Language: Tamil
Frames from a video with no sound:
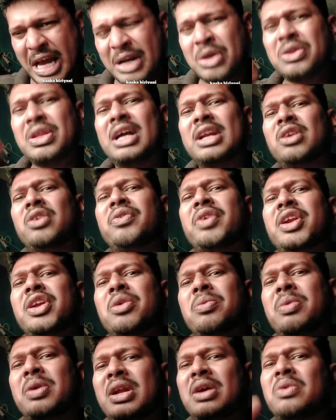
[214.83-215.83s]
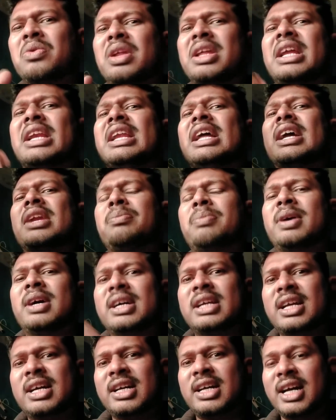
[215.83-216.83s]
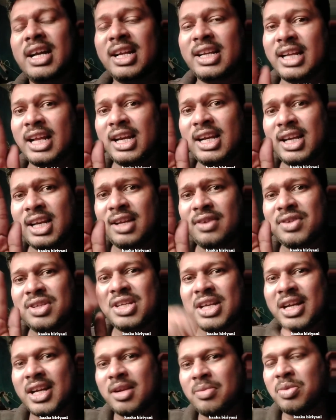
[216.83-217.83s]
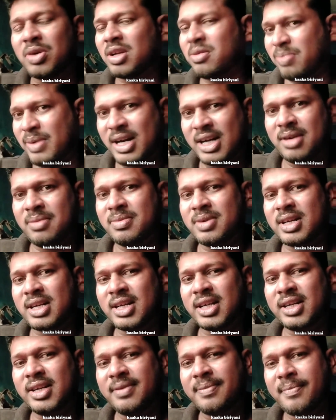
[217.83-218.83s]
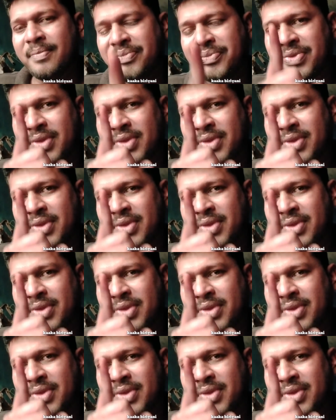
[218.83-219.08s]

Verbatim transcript: ஏனோ தானோன்னு வீடியோ போட்டால் கூட எல்லோரும் பார்க்குறாங்க ஆனால் நல்ல விஷயங்களை போட்டால் பார்க்க மாட்றாங்க